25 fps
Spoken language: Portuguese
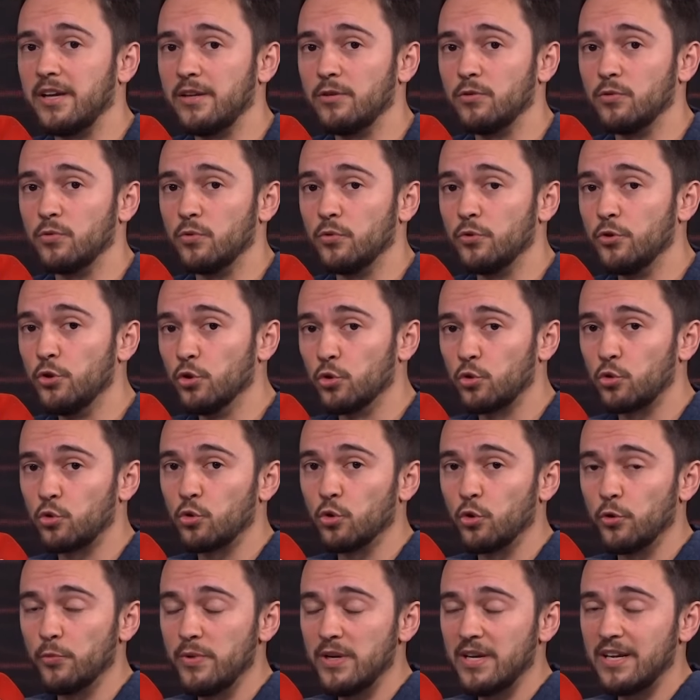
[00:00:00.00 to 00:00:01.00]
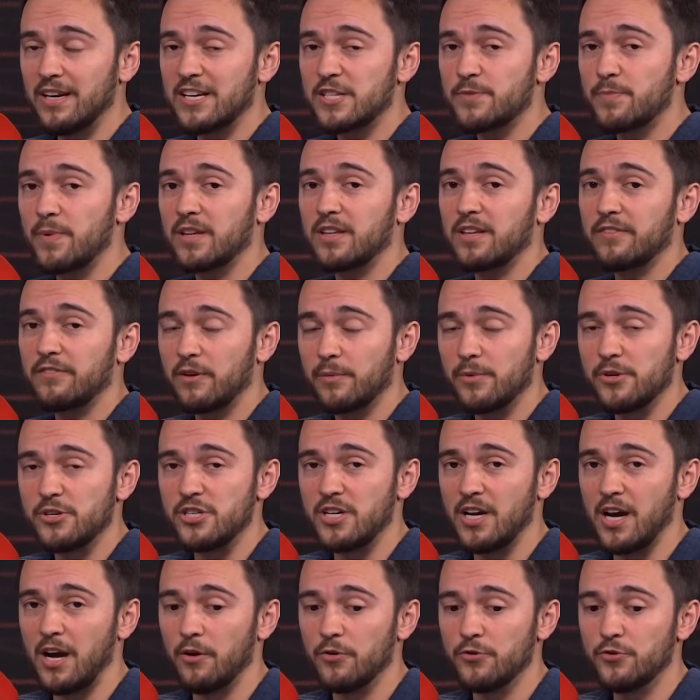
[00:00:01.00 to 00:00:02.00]
no YouTube e nas plataformas de
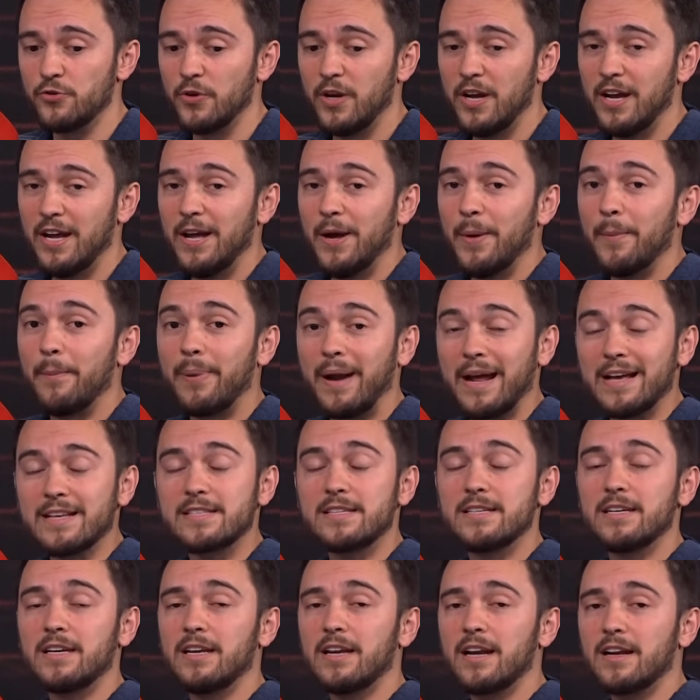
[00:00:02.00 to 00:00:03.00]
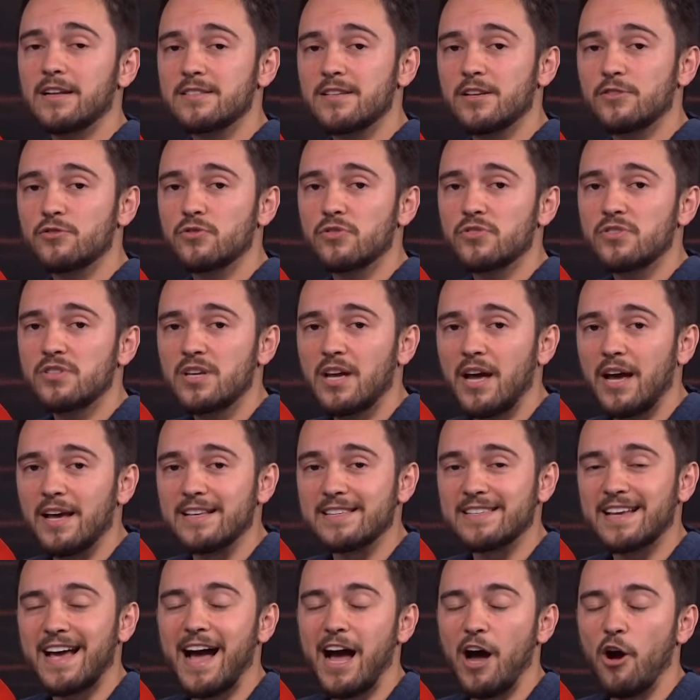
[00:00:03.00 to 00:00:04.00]
áudio para seguir nas redes sociais,
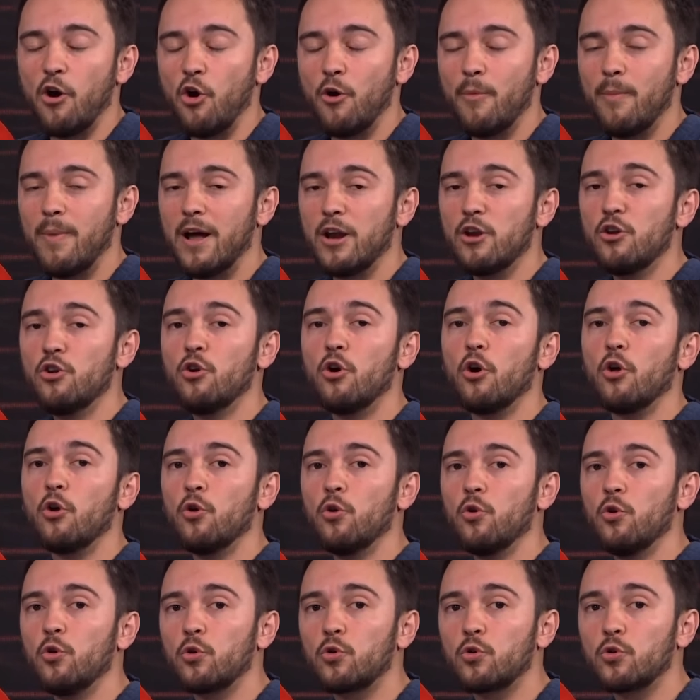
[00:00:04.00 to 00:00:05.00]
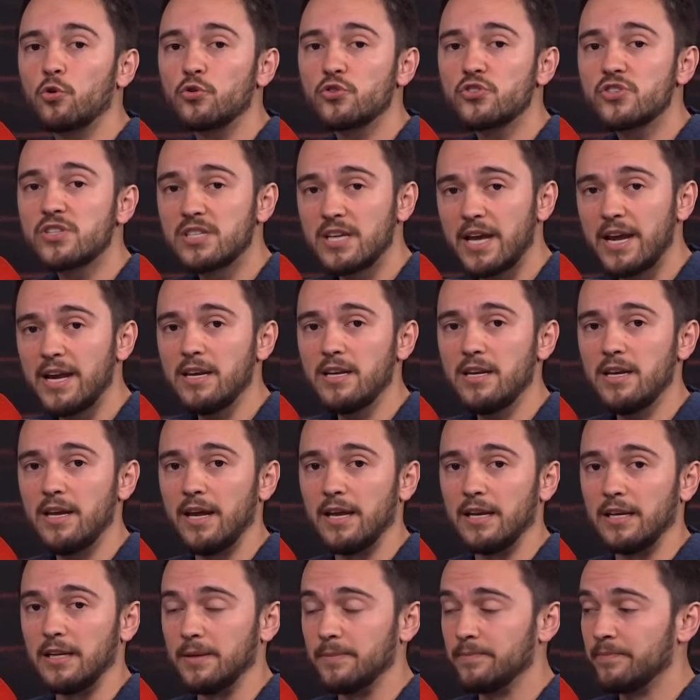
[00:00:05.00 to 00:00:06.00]

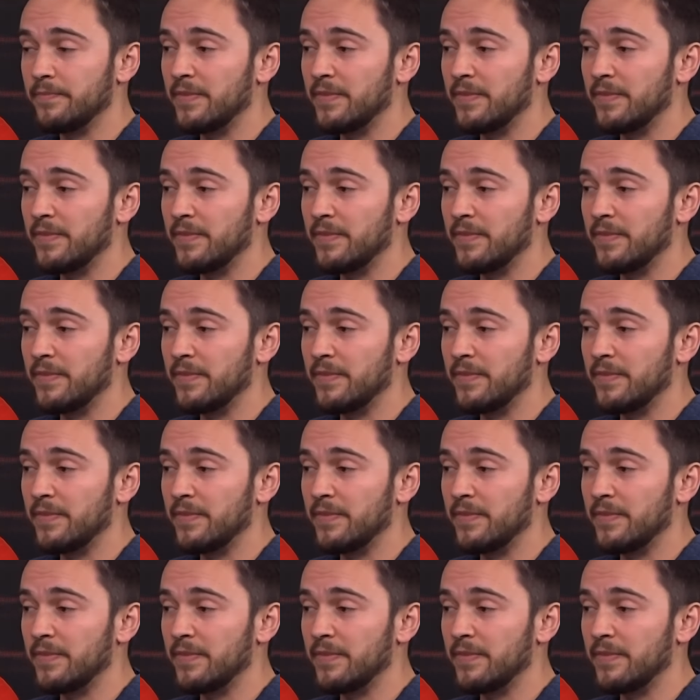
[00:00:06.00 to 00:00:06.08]
nolucrocnn.